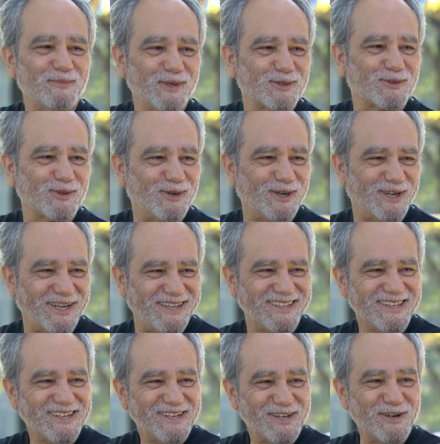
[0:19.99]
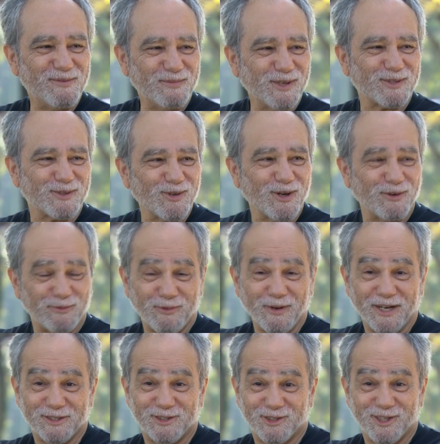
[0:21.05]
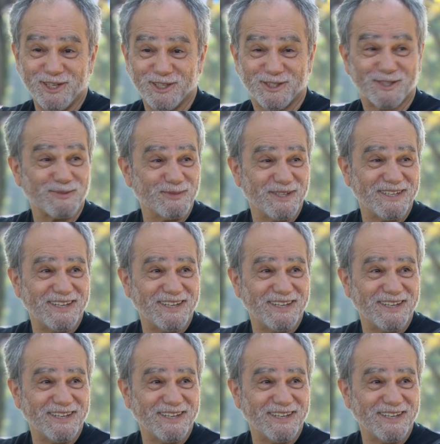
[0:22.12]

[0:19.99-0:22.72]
o motor é um motor fortíssimo,